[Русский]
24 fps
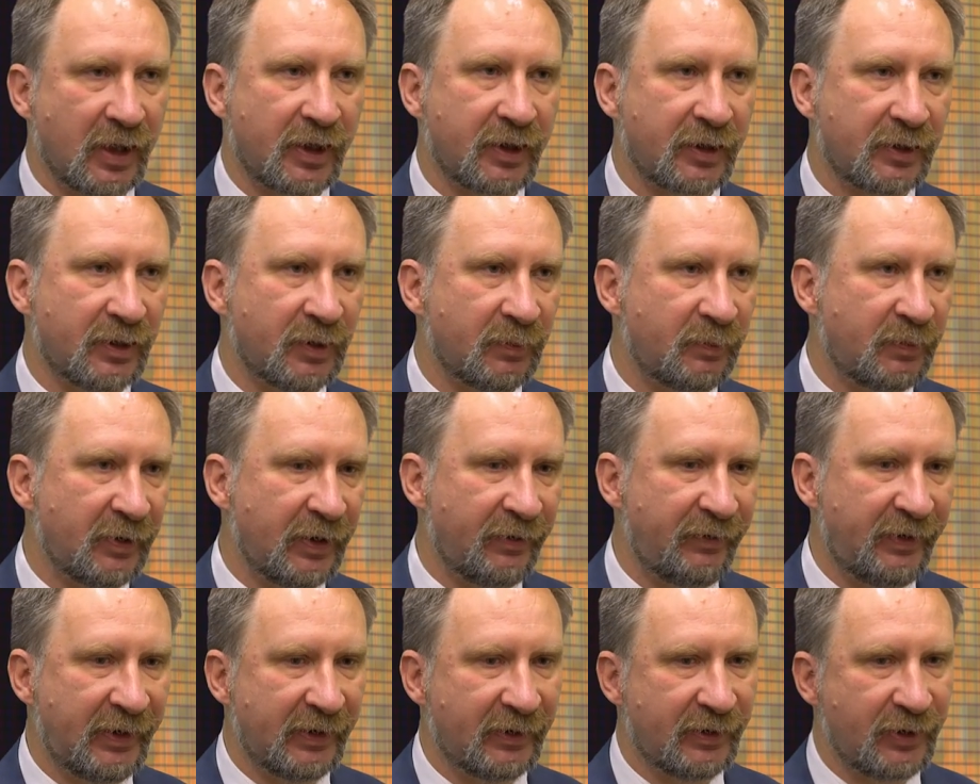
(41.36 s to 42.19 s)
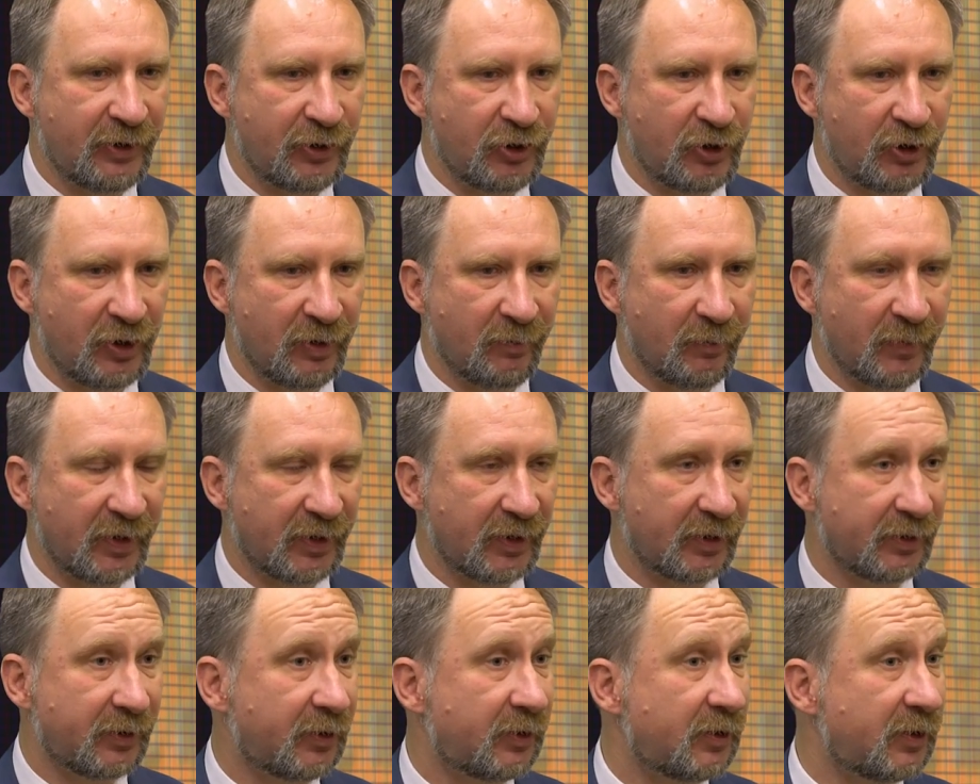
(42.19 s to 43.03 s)
как она появилась, чем
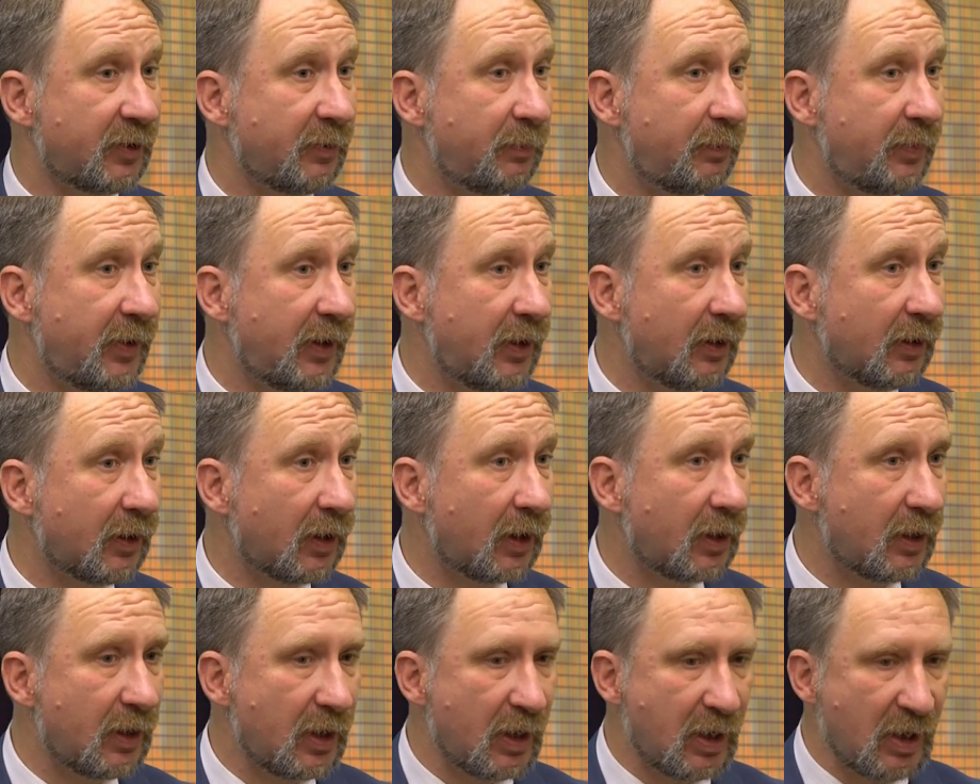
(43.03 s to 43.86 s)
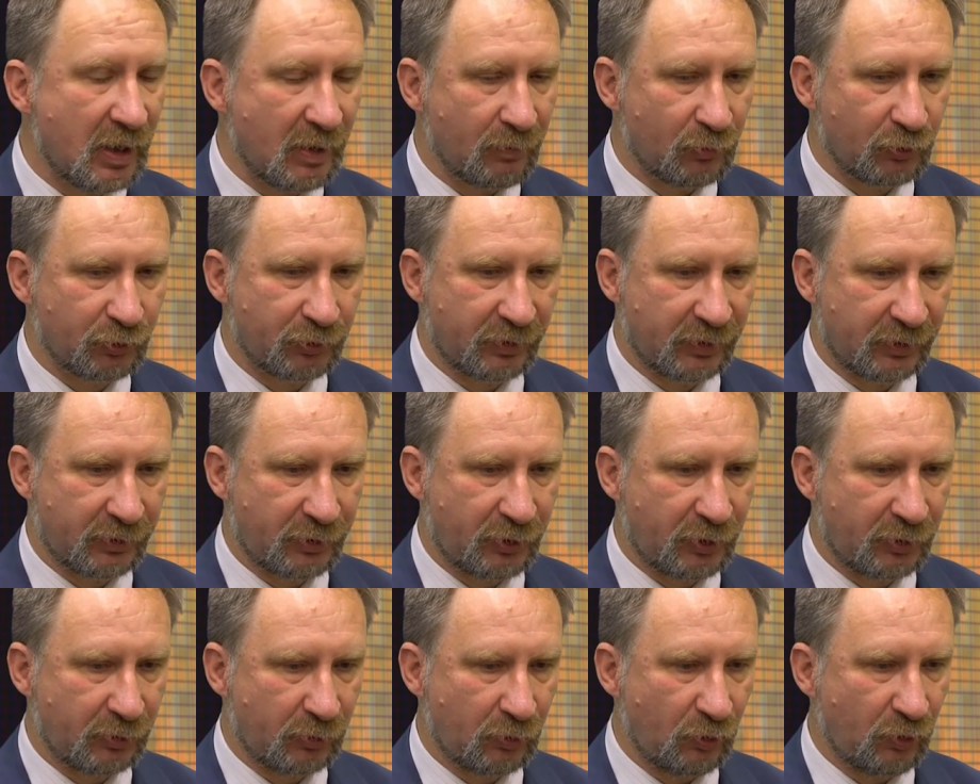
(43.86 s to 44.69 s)
она зацепила – Потому что
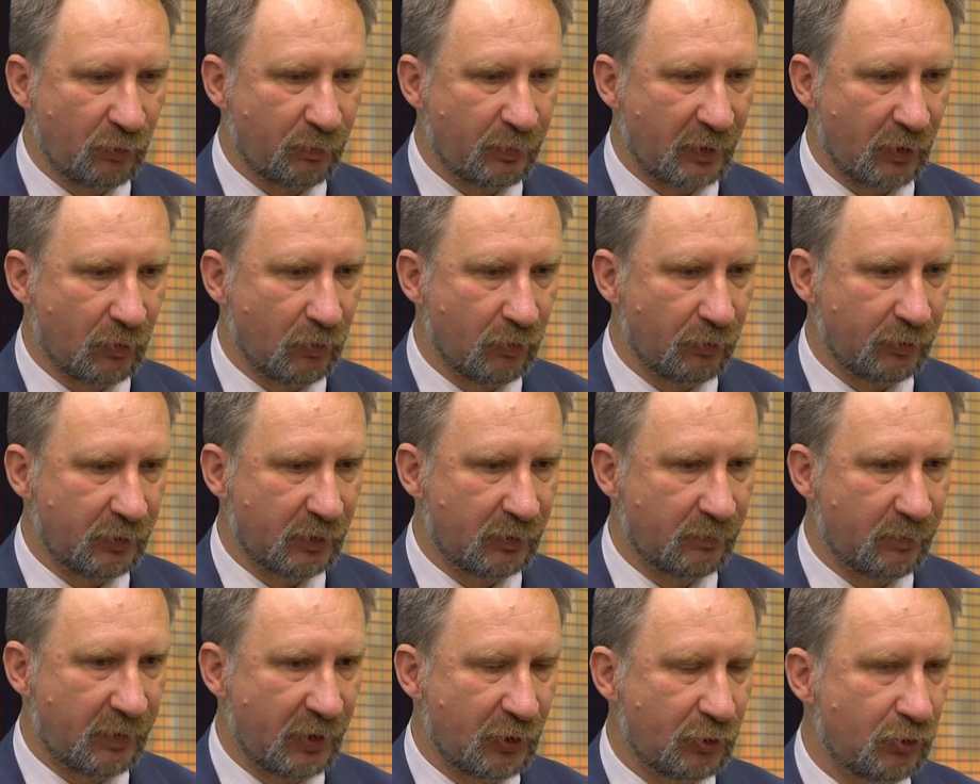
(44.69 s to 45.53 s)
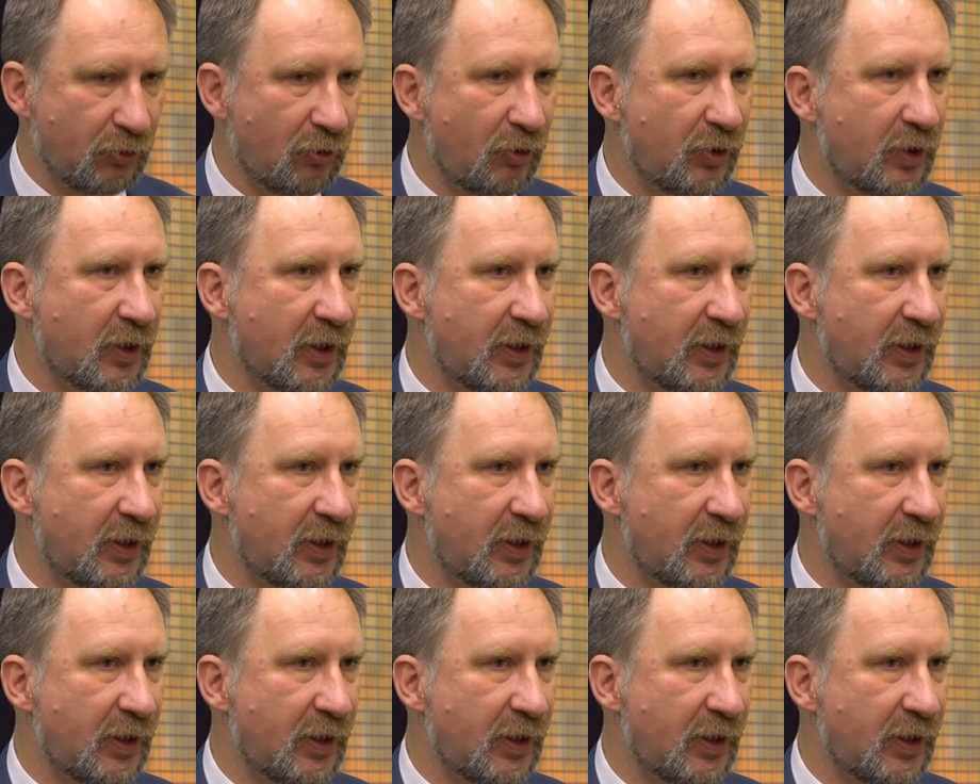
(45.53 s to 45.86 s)
зачастую проходит большое